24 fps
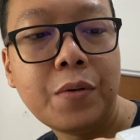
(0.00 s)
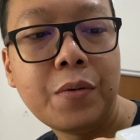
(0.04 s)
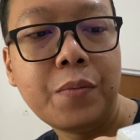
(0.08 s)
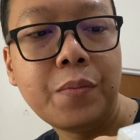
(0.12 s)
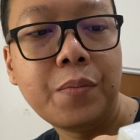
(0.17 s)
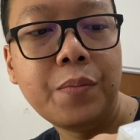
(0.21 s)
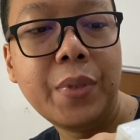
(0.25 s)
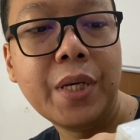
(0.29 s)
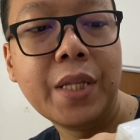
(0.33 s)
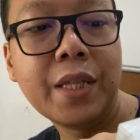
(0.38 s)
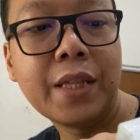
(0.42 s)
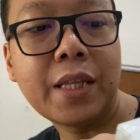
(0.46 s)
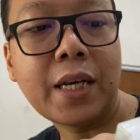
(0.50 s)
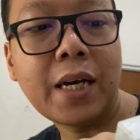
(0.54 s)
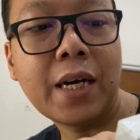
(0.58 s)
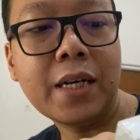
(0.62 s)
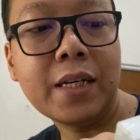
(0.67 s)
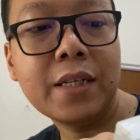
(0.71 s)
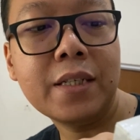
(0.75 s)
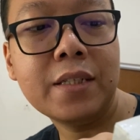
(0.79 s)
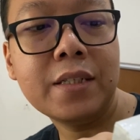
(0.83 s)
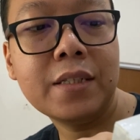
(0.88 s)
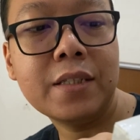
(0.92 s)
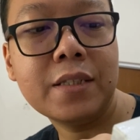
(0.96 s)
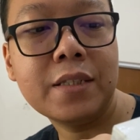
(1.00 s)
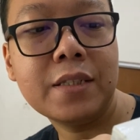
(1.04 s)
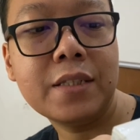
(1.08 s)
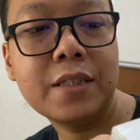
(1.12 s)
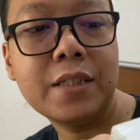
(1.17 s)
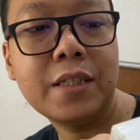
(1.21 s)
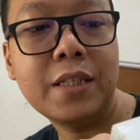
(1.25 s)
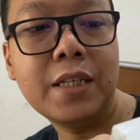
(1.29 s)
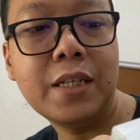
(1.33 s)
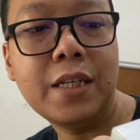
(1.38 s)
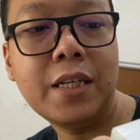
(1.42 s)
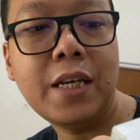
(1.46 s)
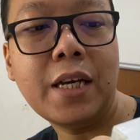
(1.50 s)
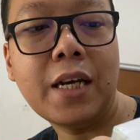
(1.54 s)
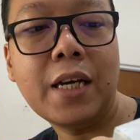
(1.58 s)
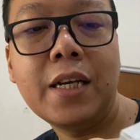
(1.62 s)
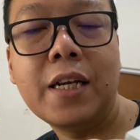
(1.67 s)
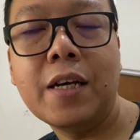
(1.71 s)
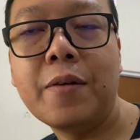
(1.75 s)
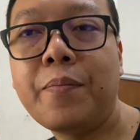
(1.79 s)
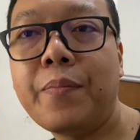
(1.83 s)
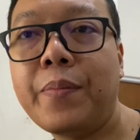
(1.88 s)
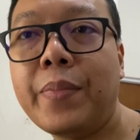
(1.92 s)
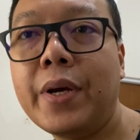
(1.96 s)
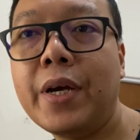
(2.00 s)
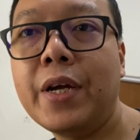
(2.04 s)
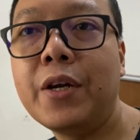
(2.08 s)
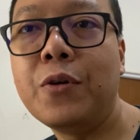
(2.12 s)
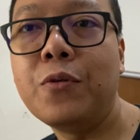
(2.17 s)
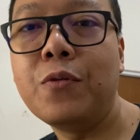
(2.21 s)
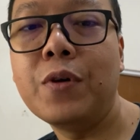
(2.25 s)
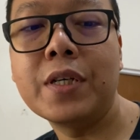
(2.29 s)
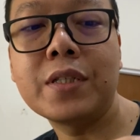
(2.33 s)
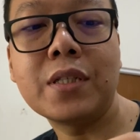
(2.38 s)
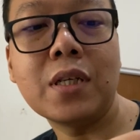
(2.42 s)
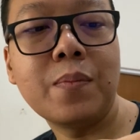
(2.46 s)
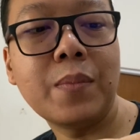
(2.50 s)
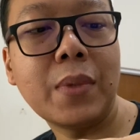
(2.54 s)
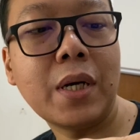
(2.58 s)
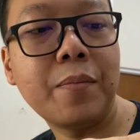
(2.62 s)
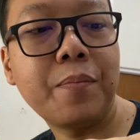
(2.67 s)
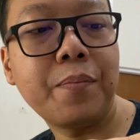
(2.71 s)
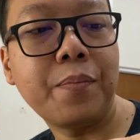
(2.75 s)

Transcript: bintang. Ini ada P2 sama